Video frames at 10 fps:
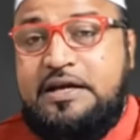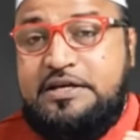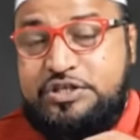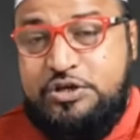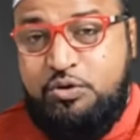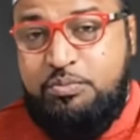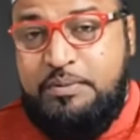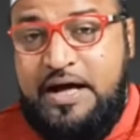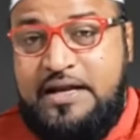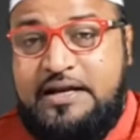या किसी को
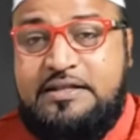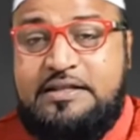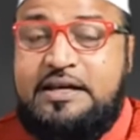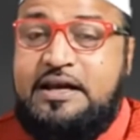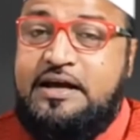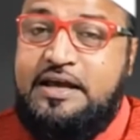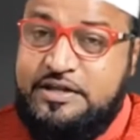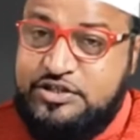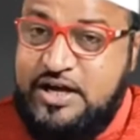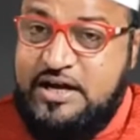बीमार कर देना
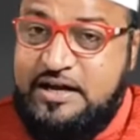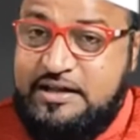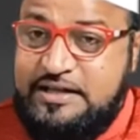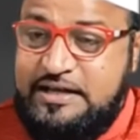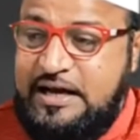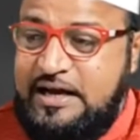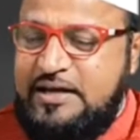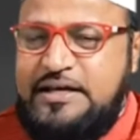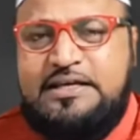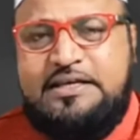या अच्छा कर देना
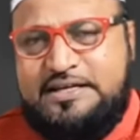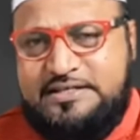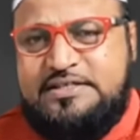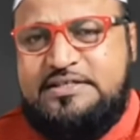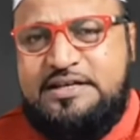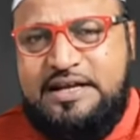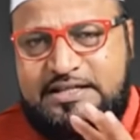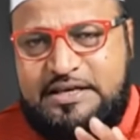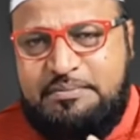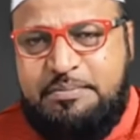ये किसी
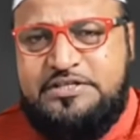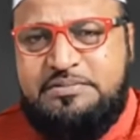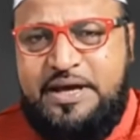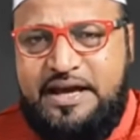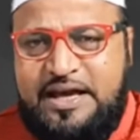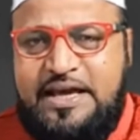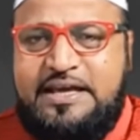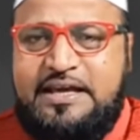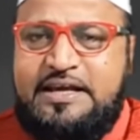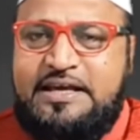जिन्नात के बस में है
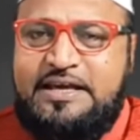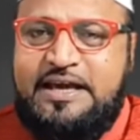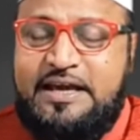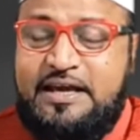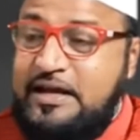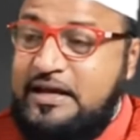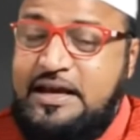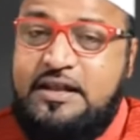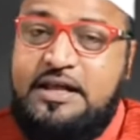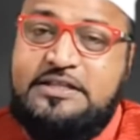या नहीं है
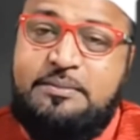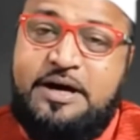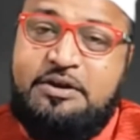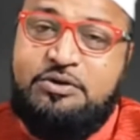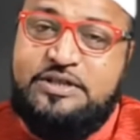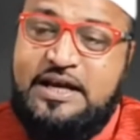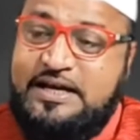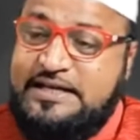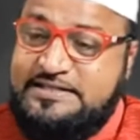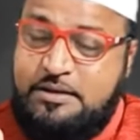ये अल्लाह तबारक
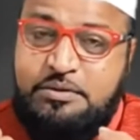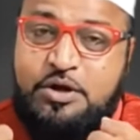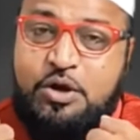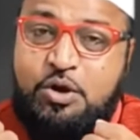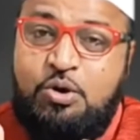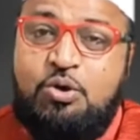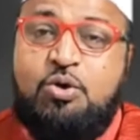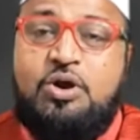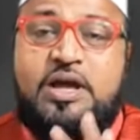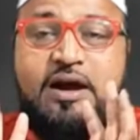ताली ने सब
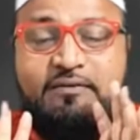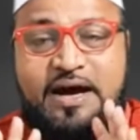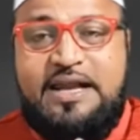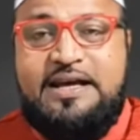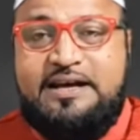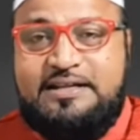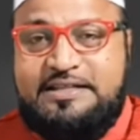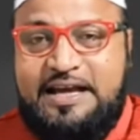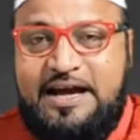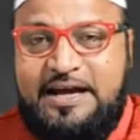लोगों के हवाले कर
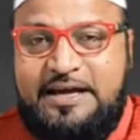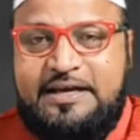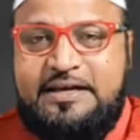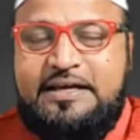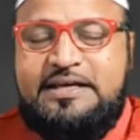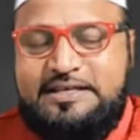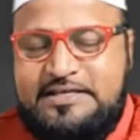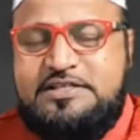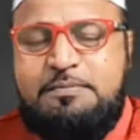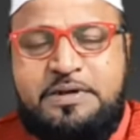दिया है
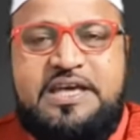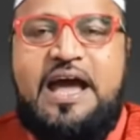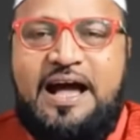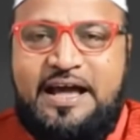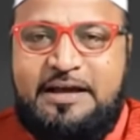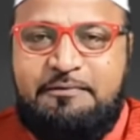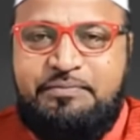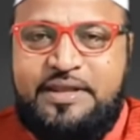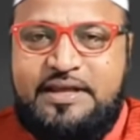ये सब क्या है